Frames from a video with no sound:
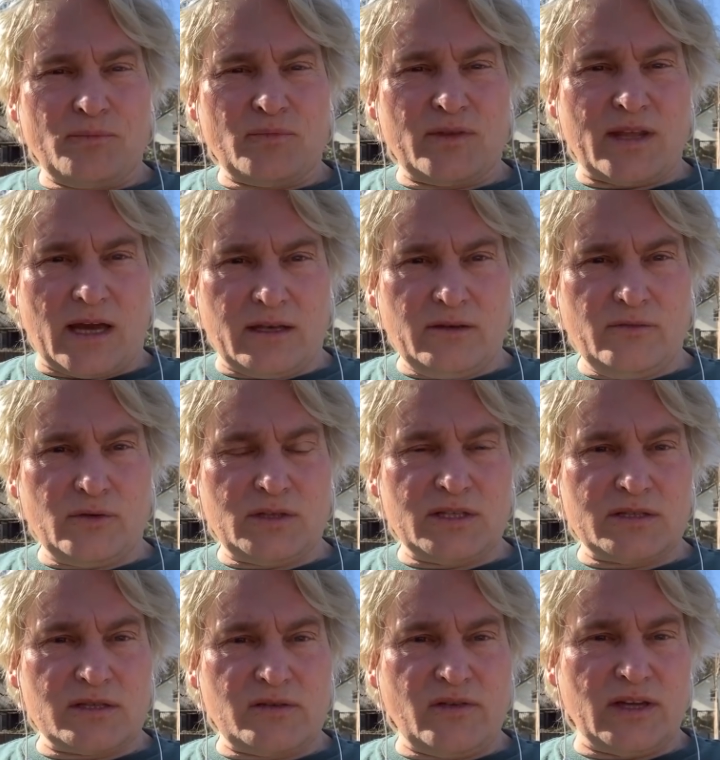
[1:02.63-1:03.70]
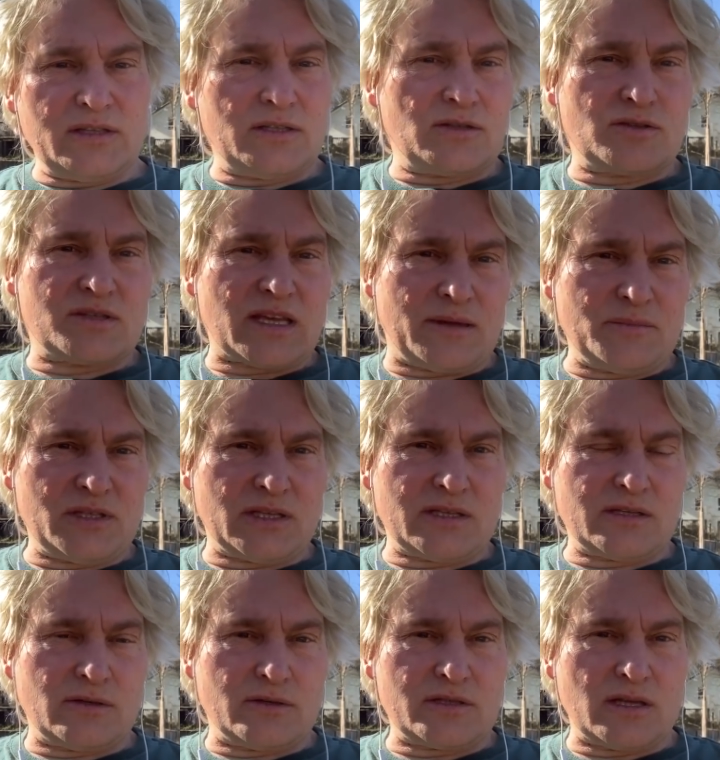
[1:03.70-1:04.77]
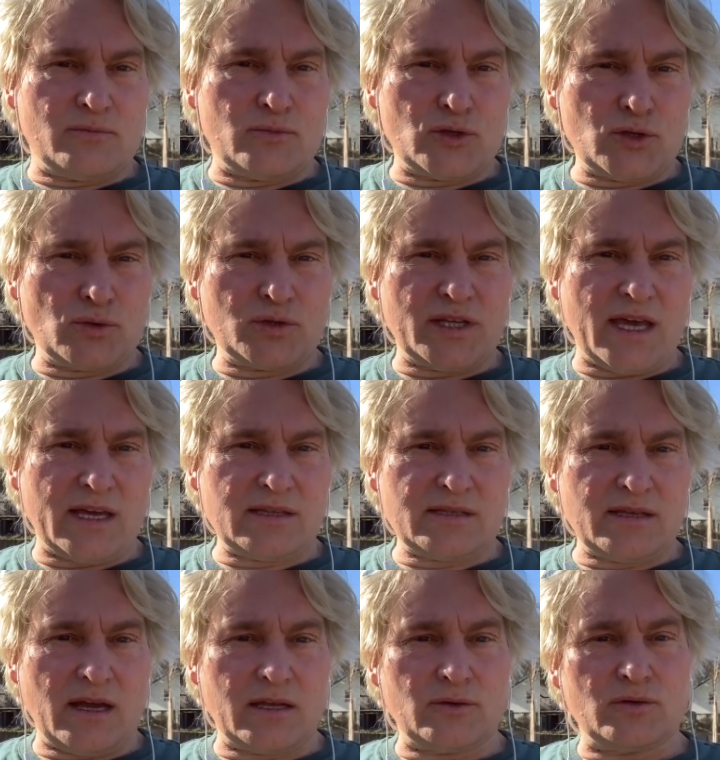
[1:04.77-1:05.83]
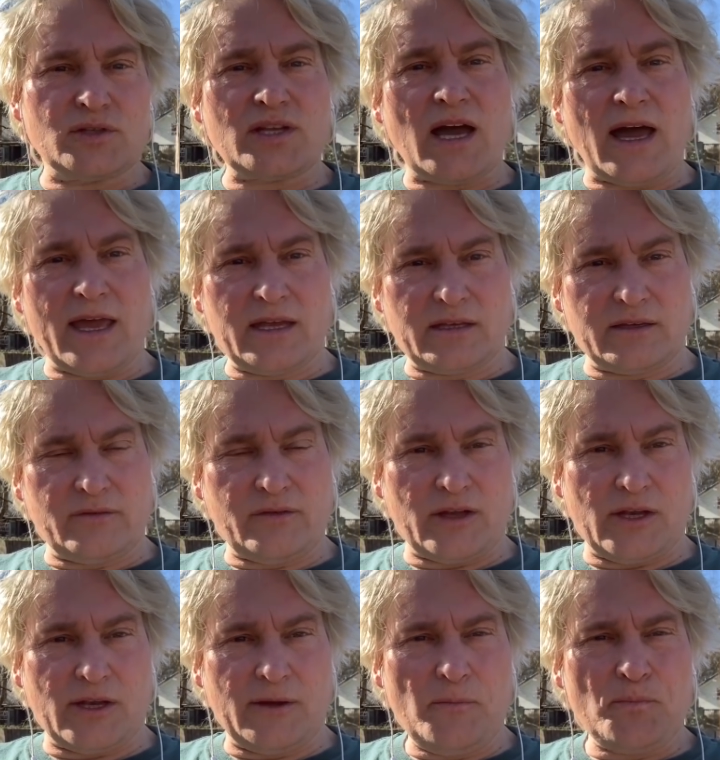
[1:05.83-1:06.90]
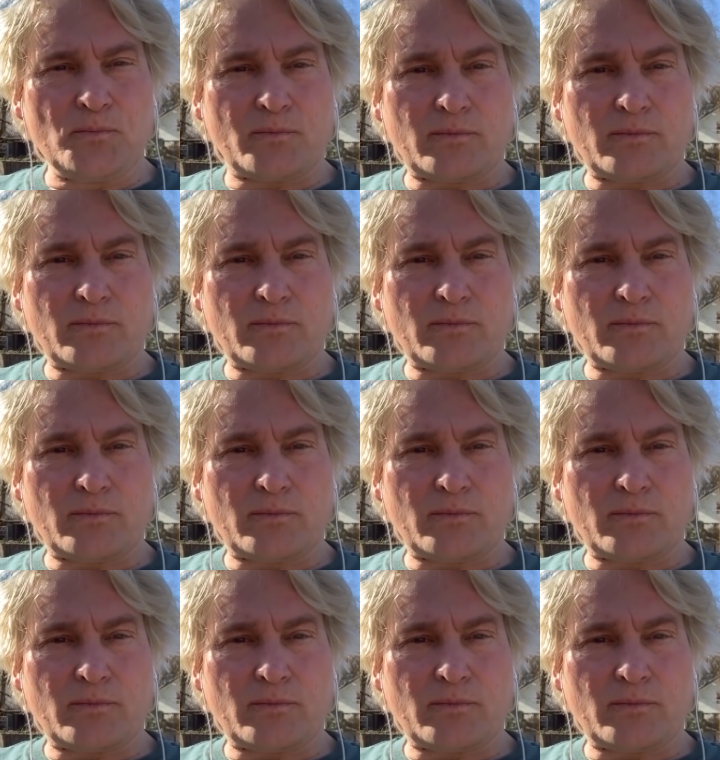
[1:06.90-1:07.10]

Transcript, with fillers: dann wird dieses Feld sich zusammensetzen aus der Mischung der externen und der eigenen Felder